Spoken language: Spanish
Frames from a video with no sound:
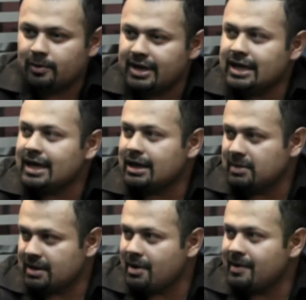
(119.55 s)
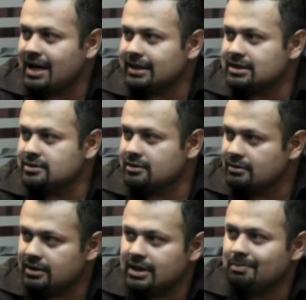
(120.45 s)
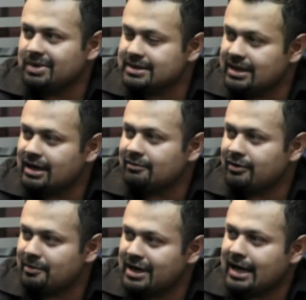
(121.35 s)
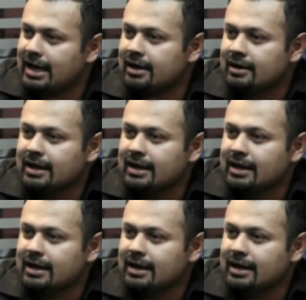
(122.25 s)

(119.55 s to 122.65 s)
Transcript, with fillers: veía y que me llamaban la atención y empecé a fabricar